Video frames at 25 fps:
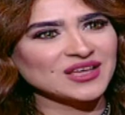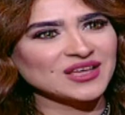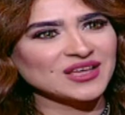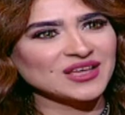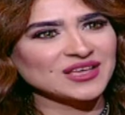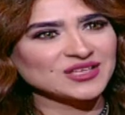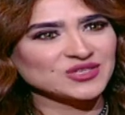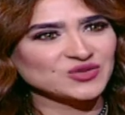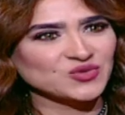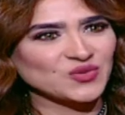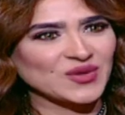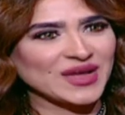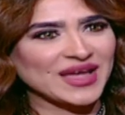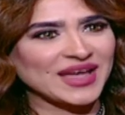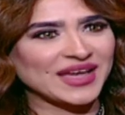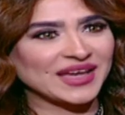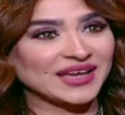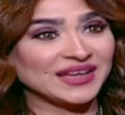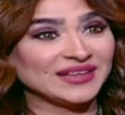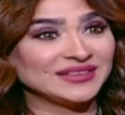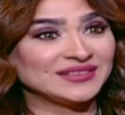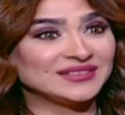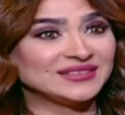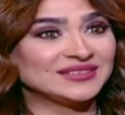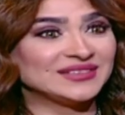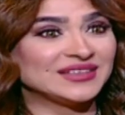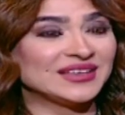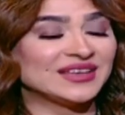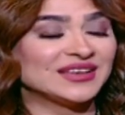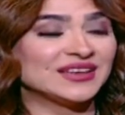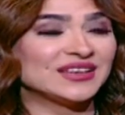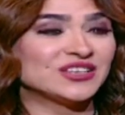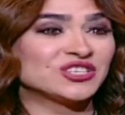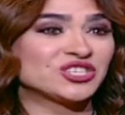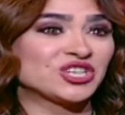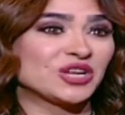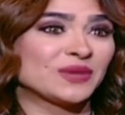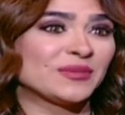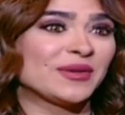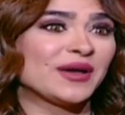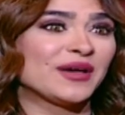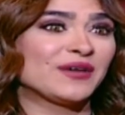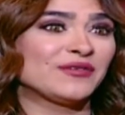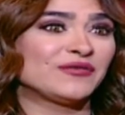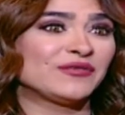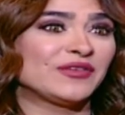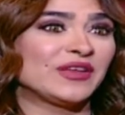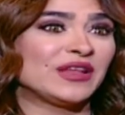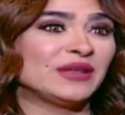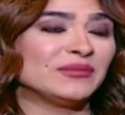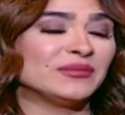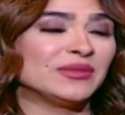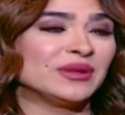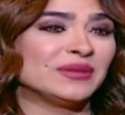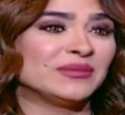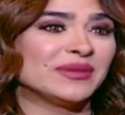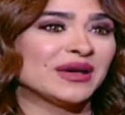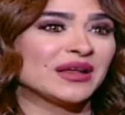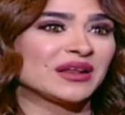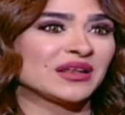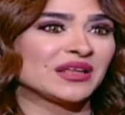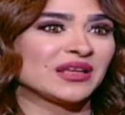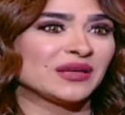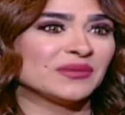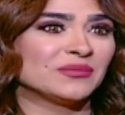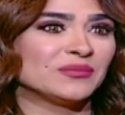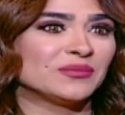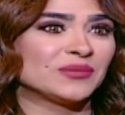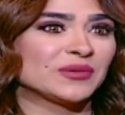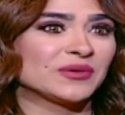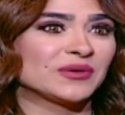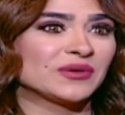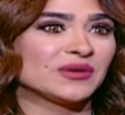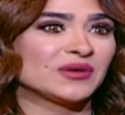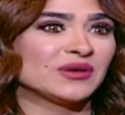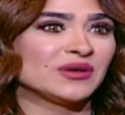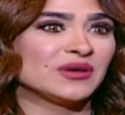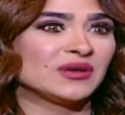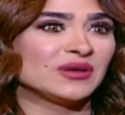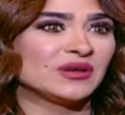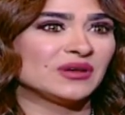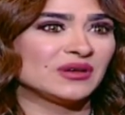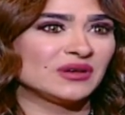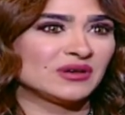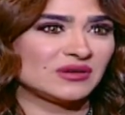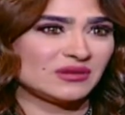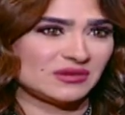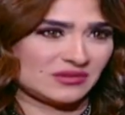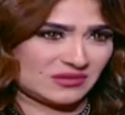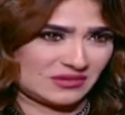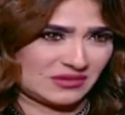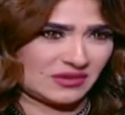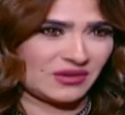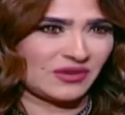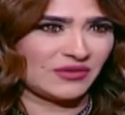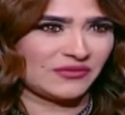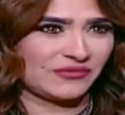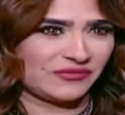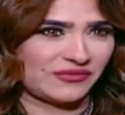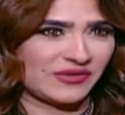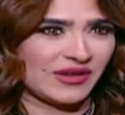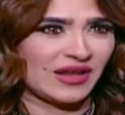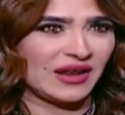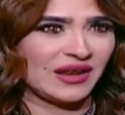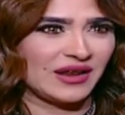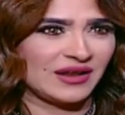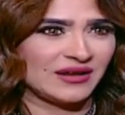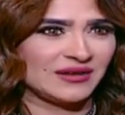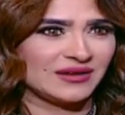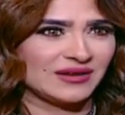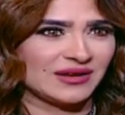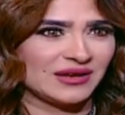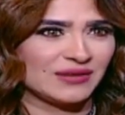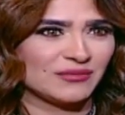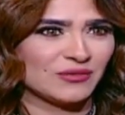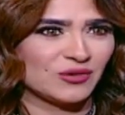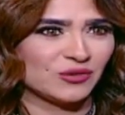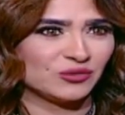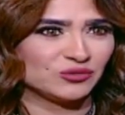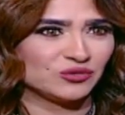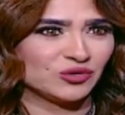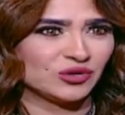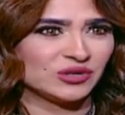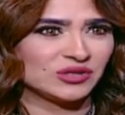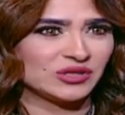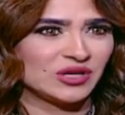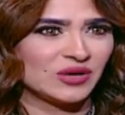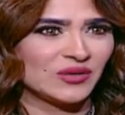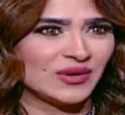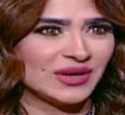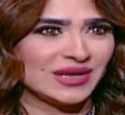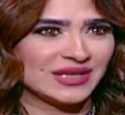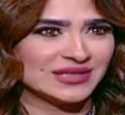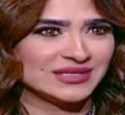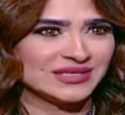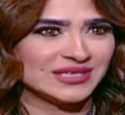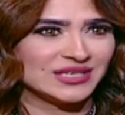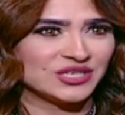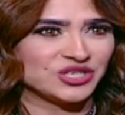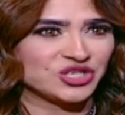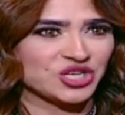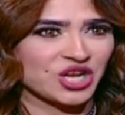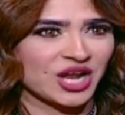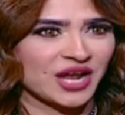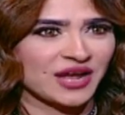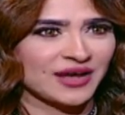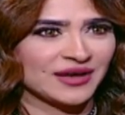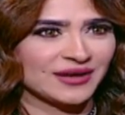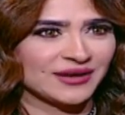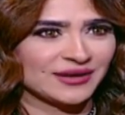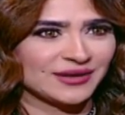ناقص واحد آه، شبه فيلم المركب آه، فعلا الموضوع ده ولا دي اشاعه؟